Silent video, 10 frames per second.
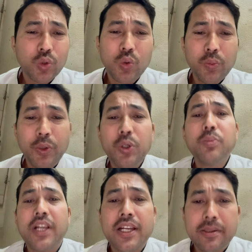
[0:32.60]
वो वीडियो
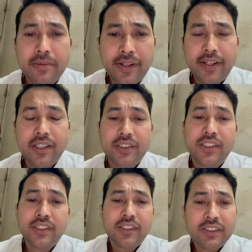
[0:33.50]
बना नहीं पाया
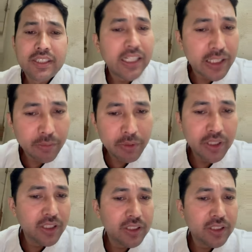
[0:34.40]
अभी